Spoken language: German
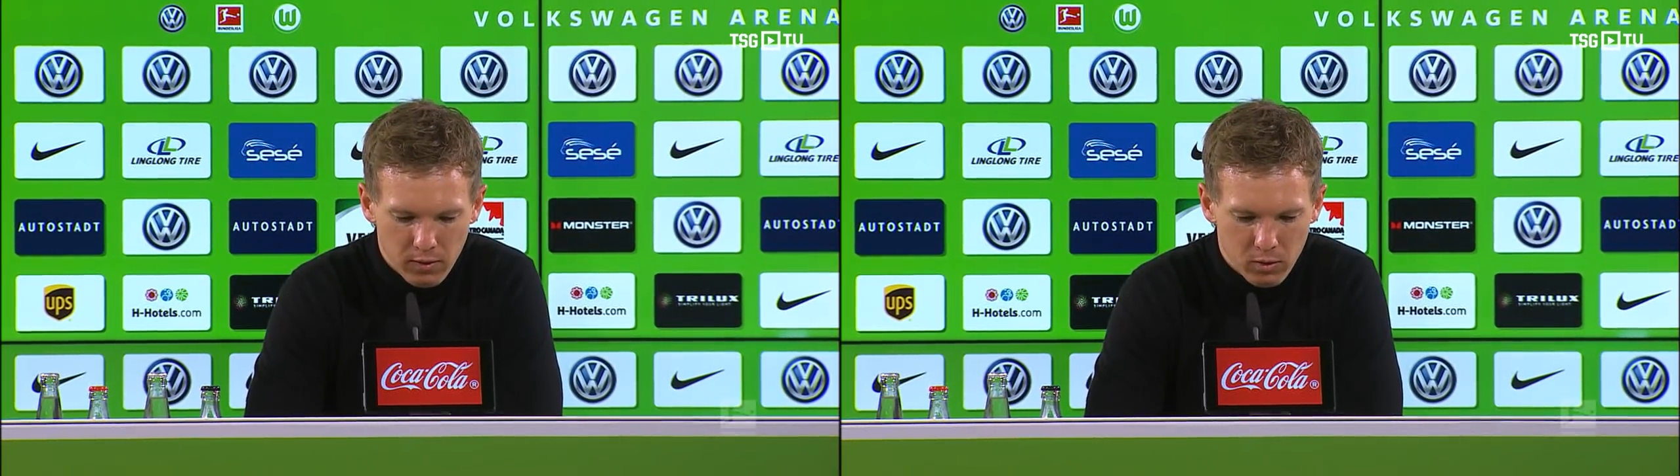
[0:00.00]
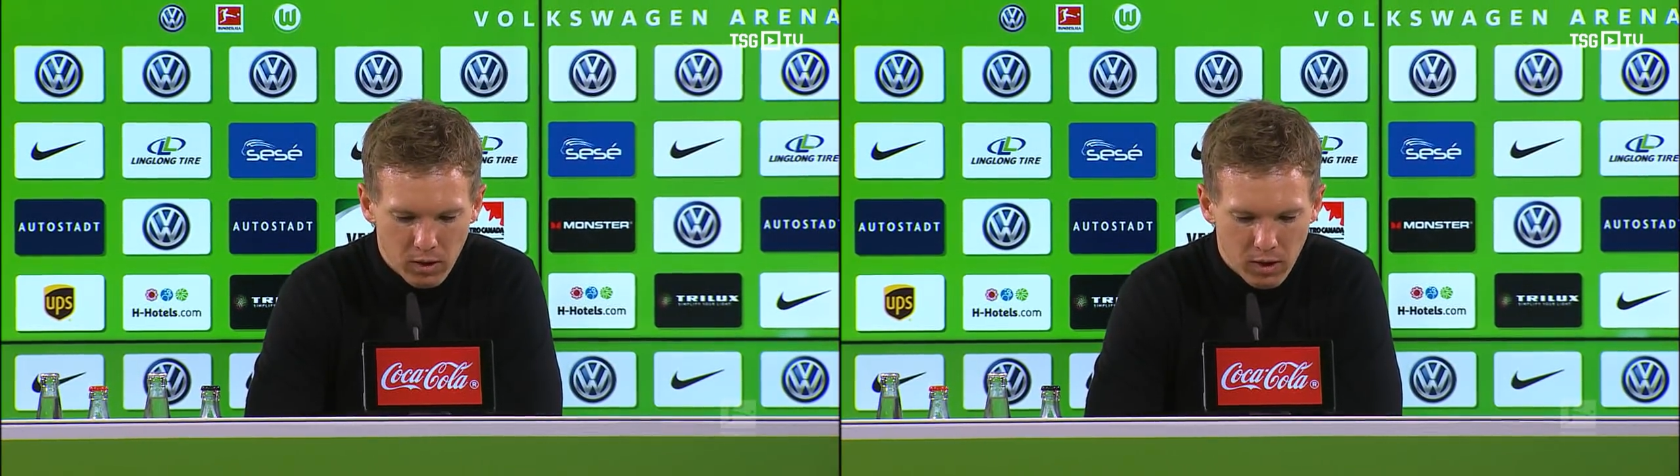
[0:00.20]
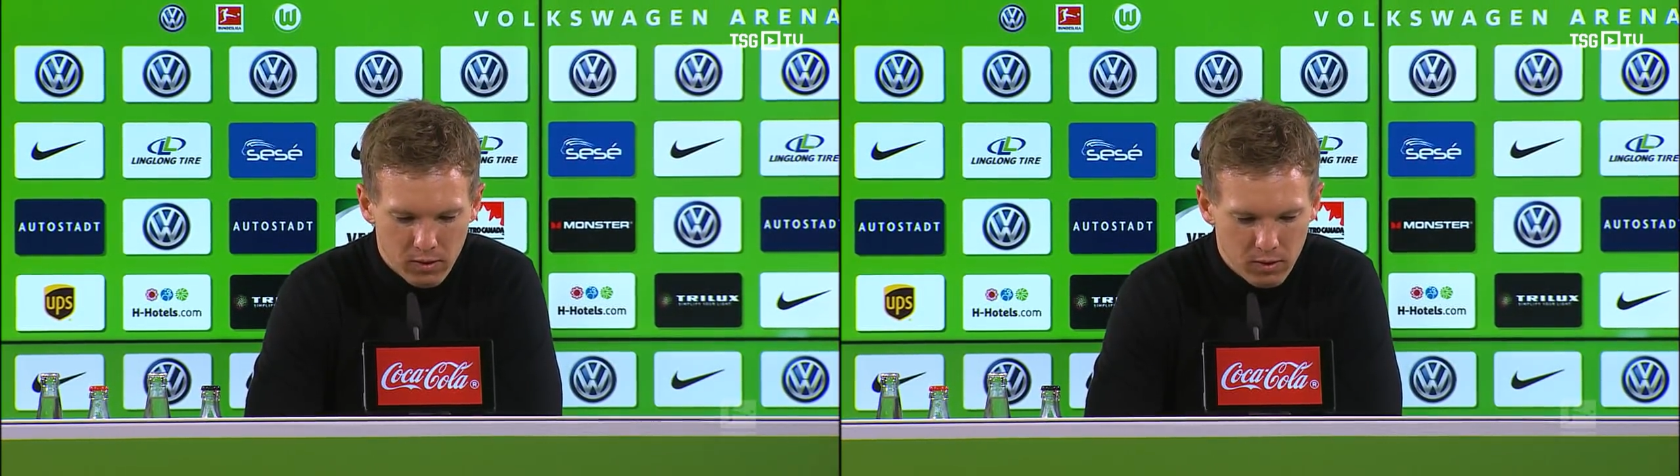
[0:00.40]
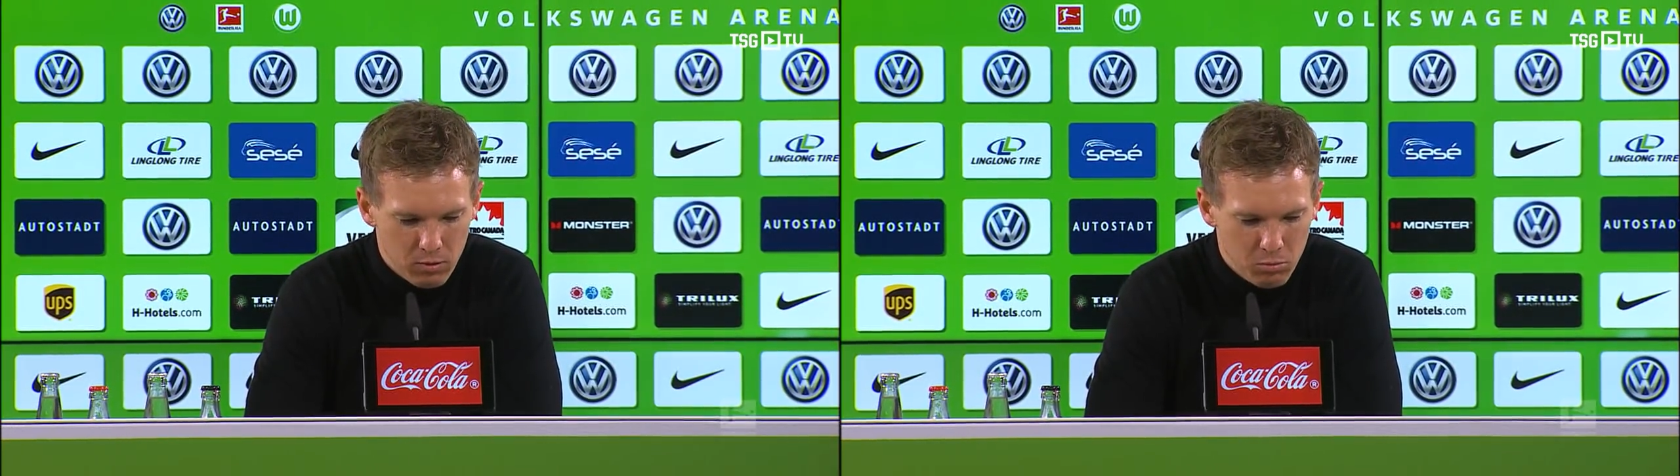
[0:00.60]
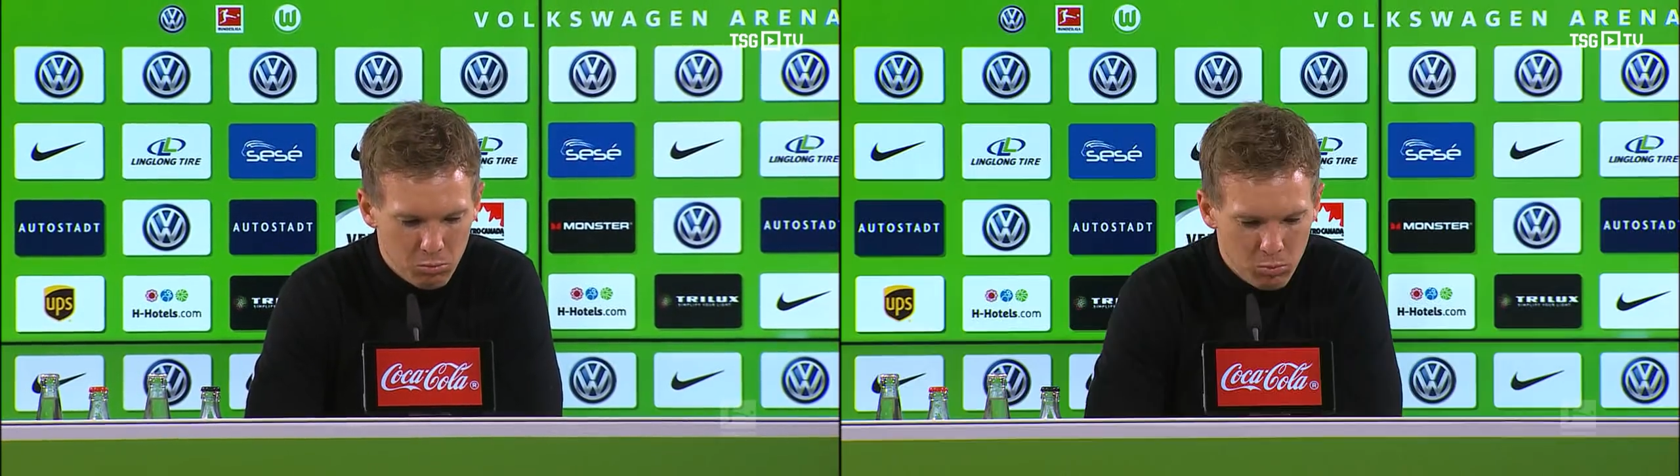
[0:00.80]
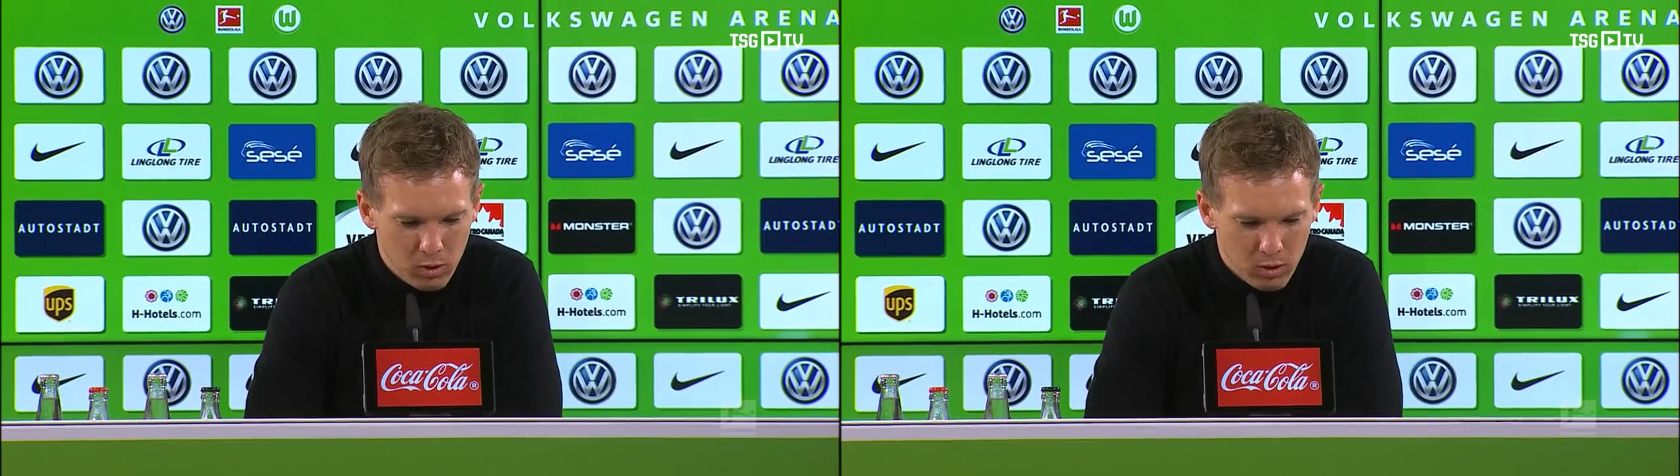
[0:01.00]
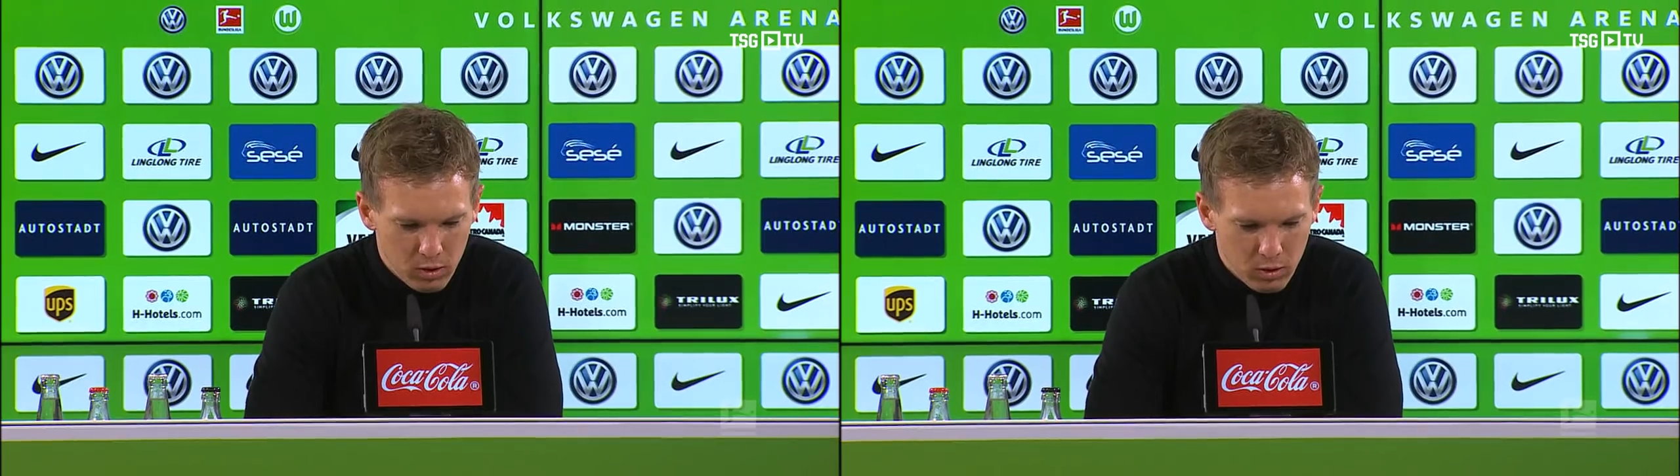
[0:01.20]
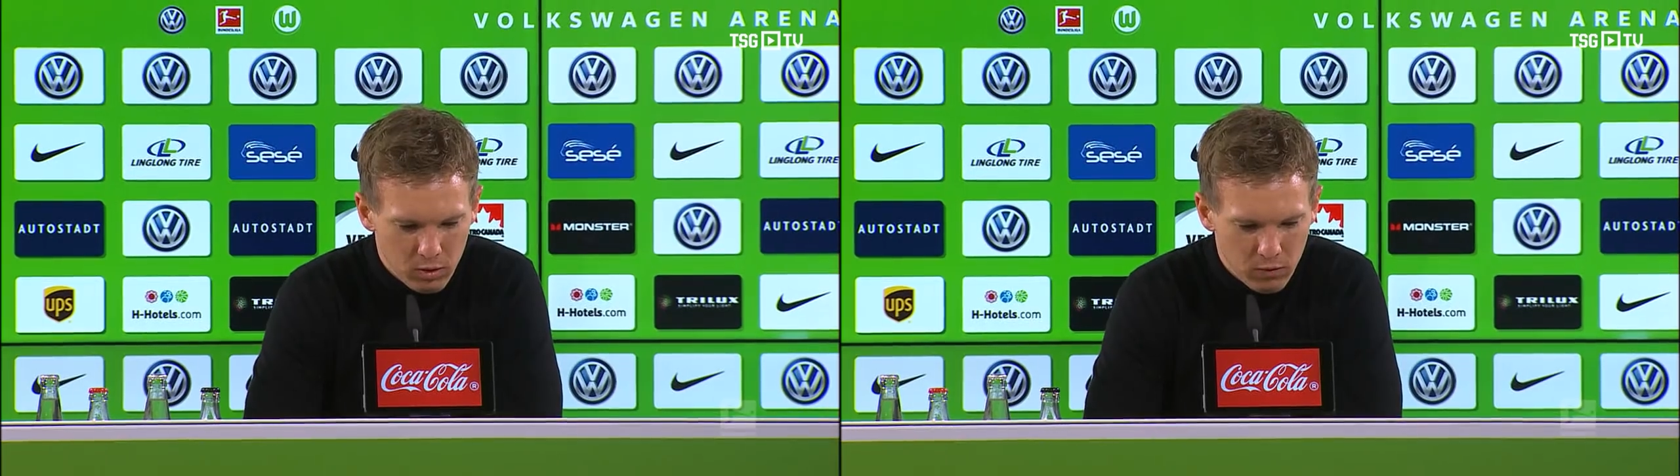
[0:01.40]
Resultat
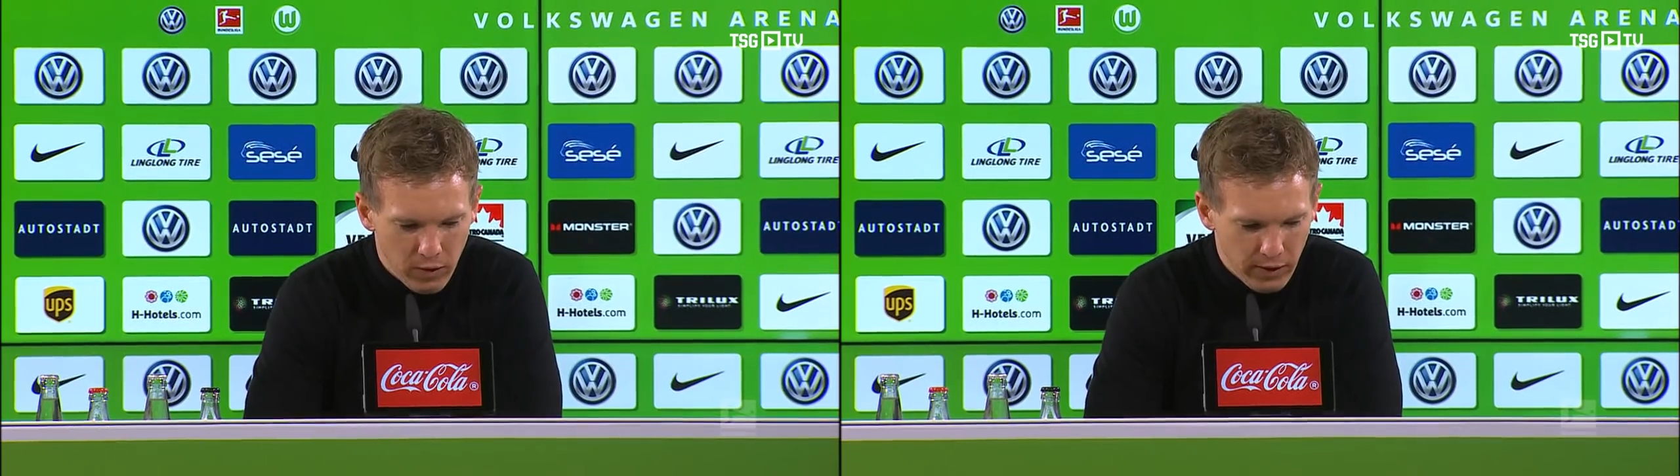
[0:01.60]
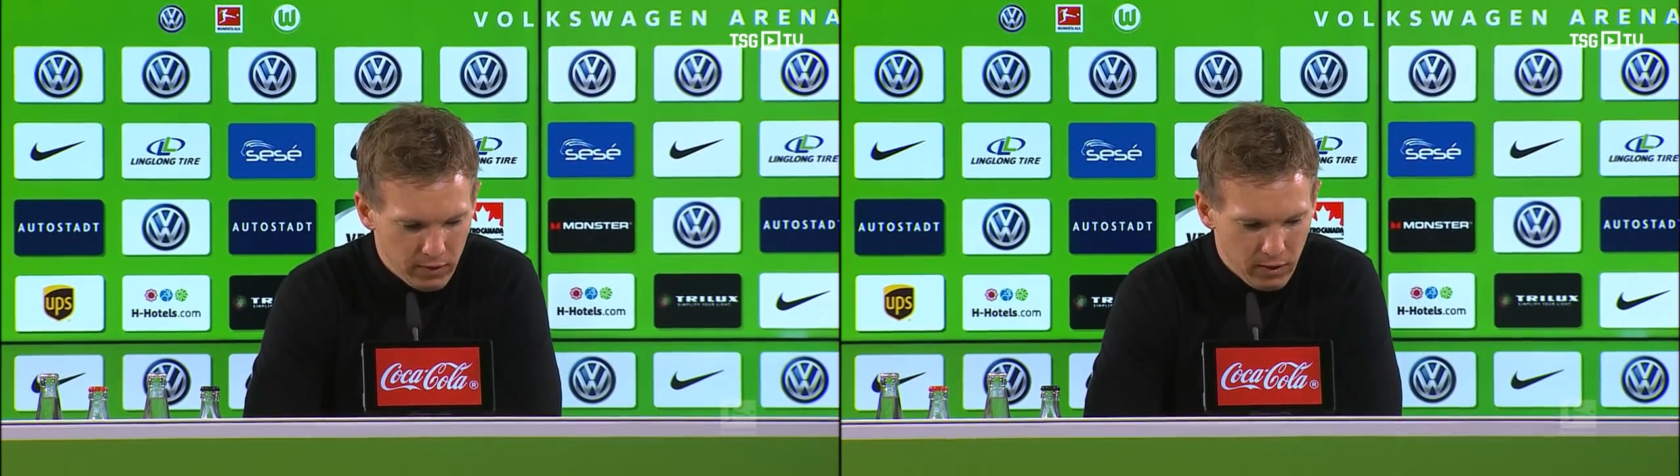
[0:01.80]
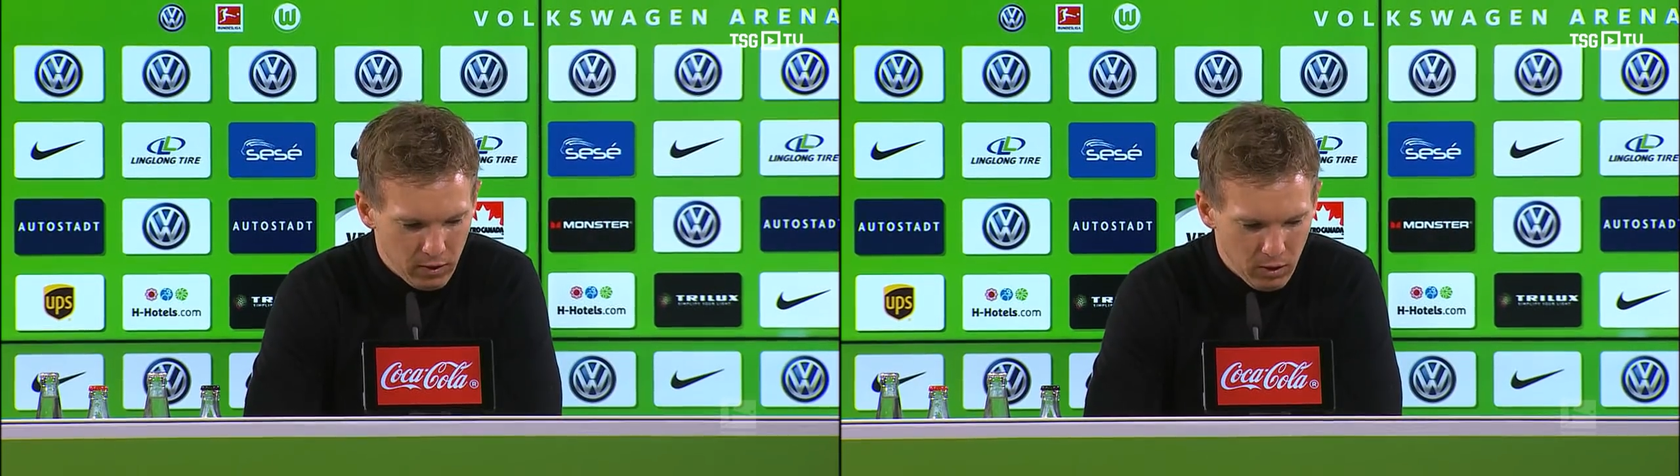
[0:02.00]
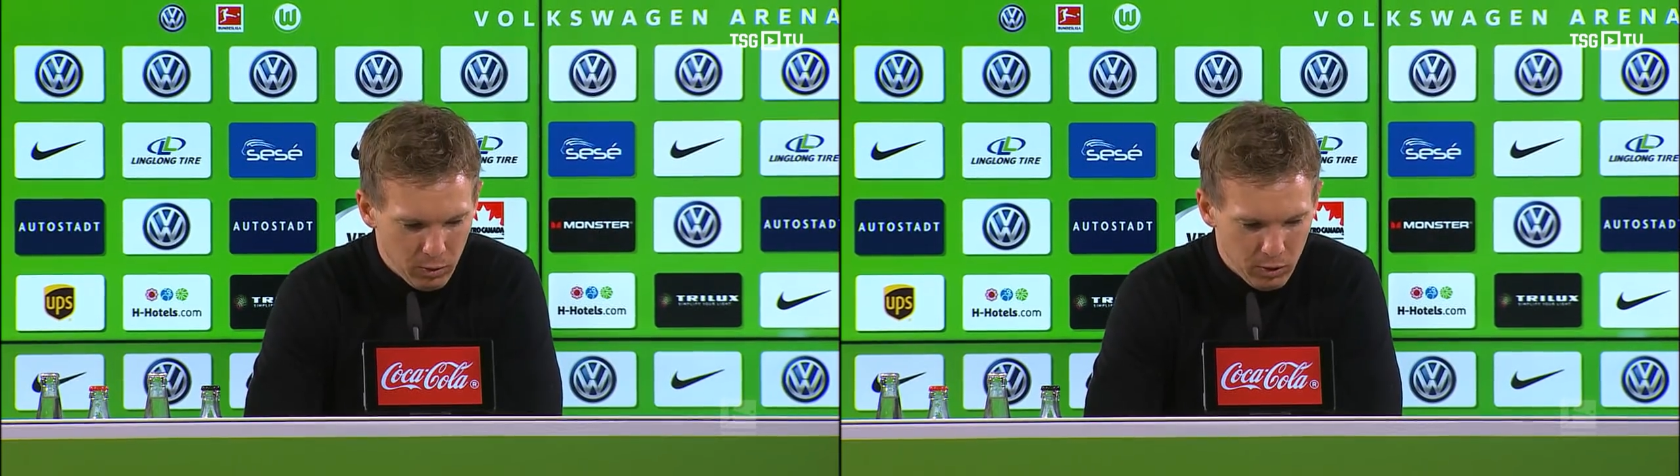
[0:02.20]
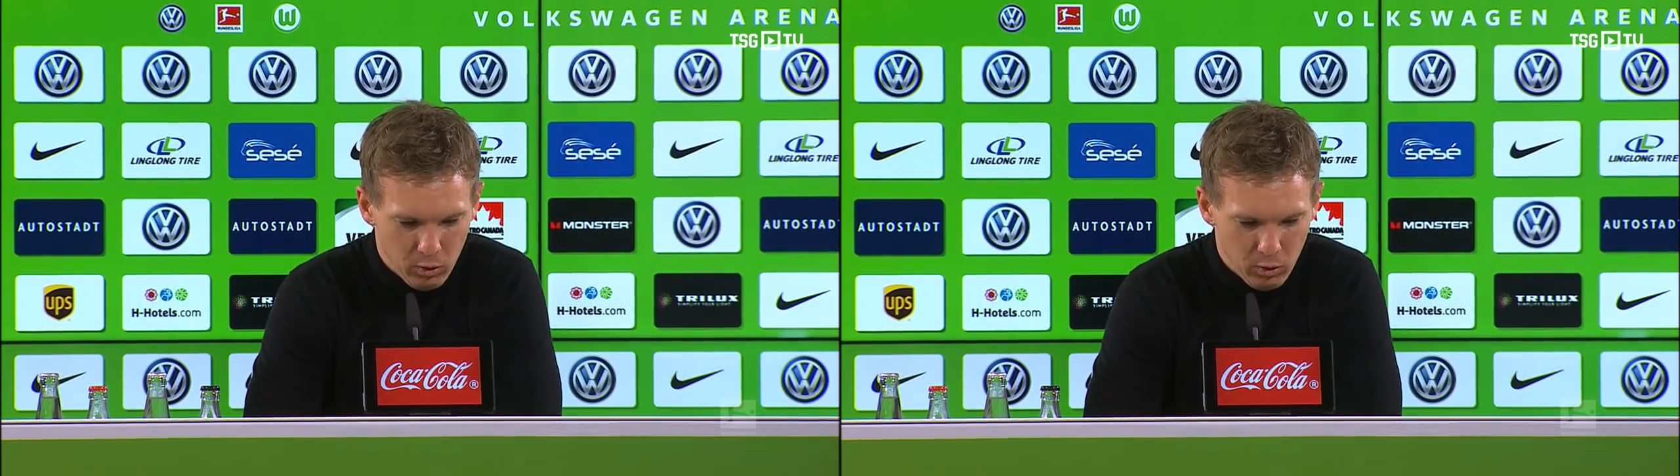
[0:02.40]
weitestgehend, glaube ich, in